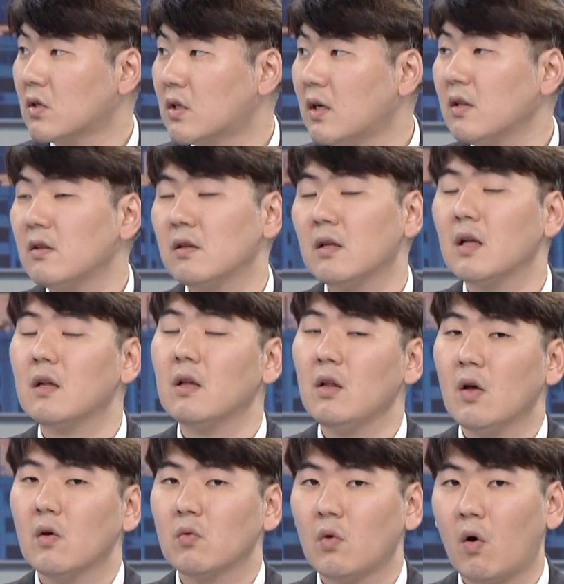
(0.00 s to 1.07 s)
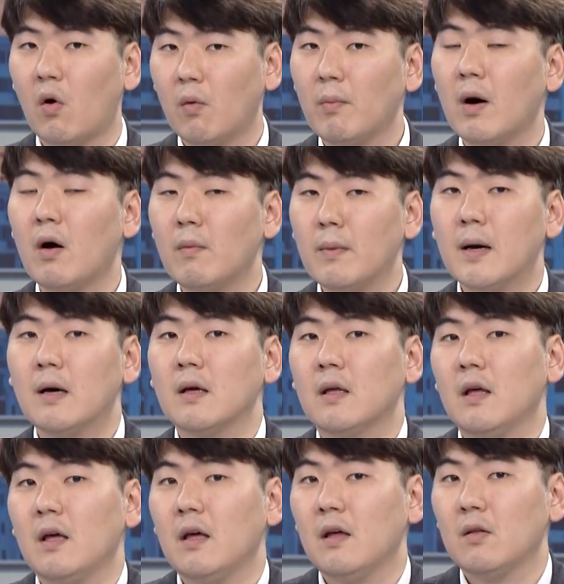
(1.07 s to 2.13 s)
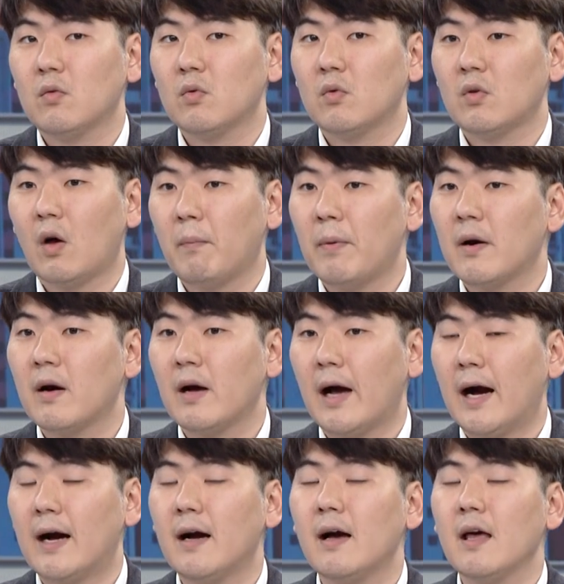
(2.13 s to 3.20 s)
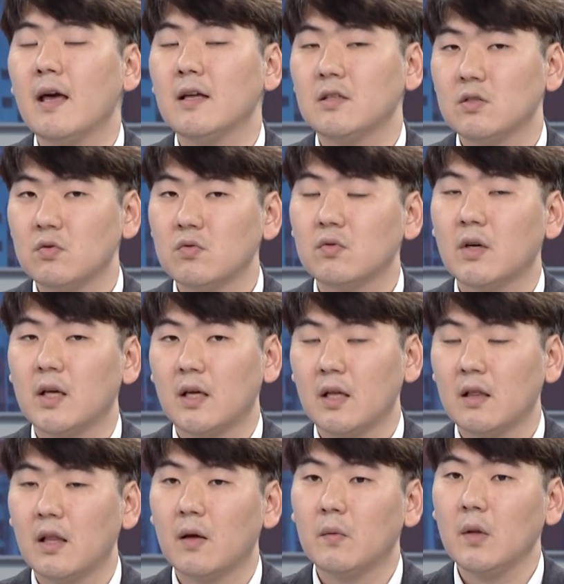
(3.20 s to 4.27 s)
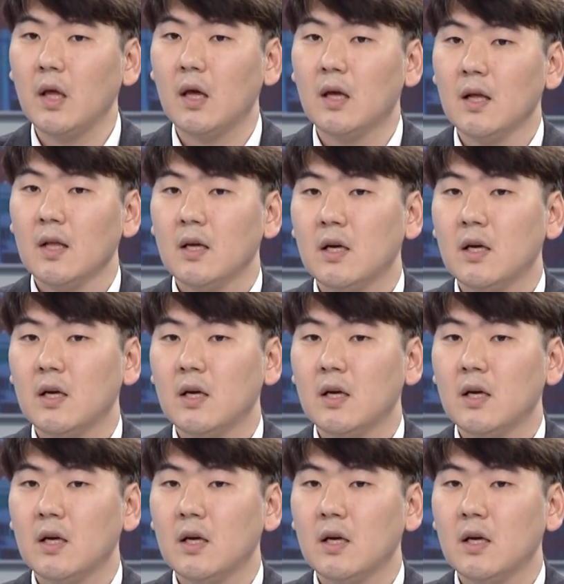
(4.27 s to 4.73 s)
그랬을 때는 또 어마어마하게 또 여파가 강해질 수가 있기 때문에